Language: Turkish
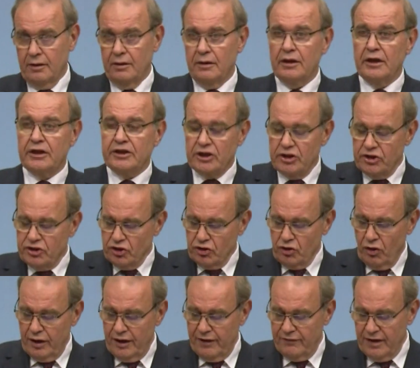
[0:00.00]
İkinci
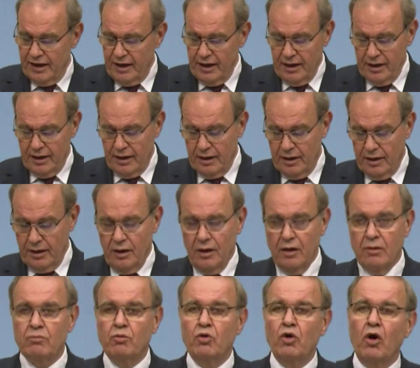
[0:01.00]
görevi
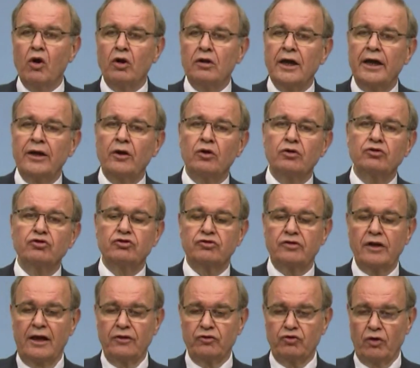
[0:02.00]
bu olay
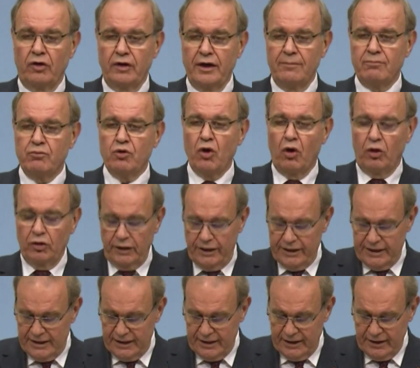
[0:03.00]
olduktan sonra bu
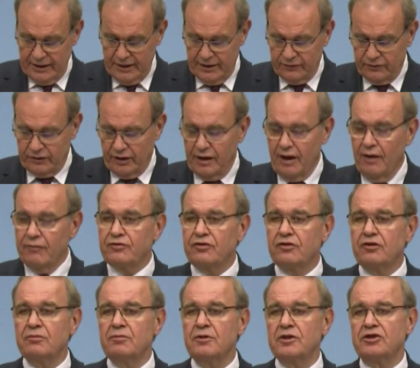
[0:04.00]
olayı
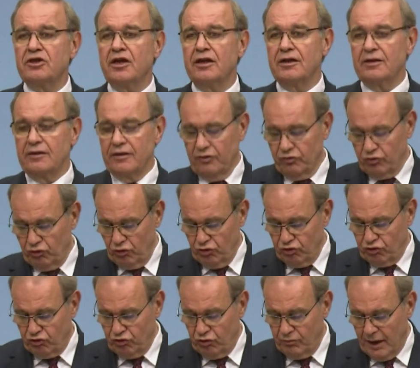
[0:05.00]
tarafsız bir şekilde
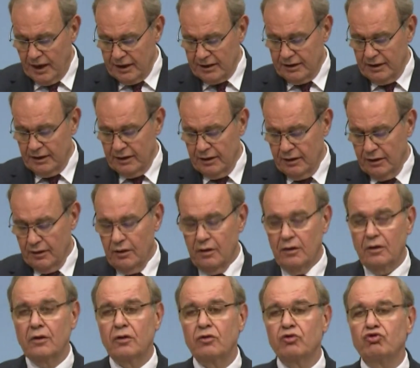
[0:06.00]
soruşturmak,
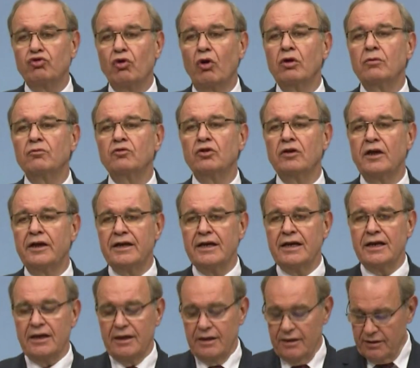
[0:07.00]

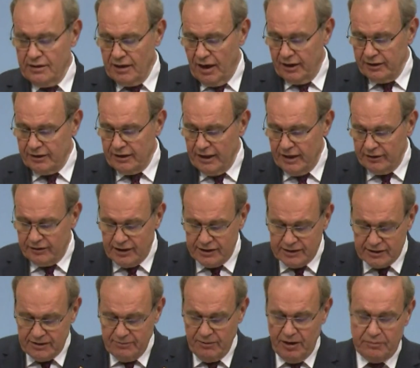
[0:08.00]
sorumluları yargıya
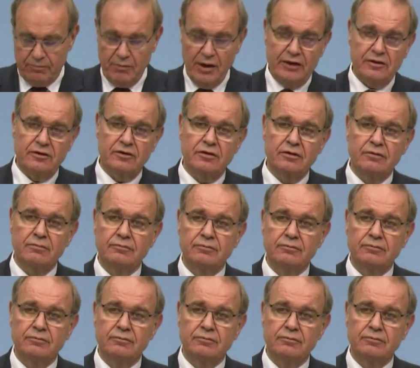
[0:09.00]
teslim etmektir.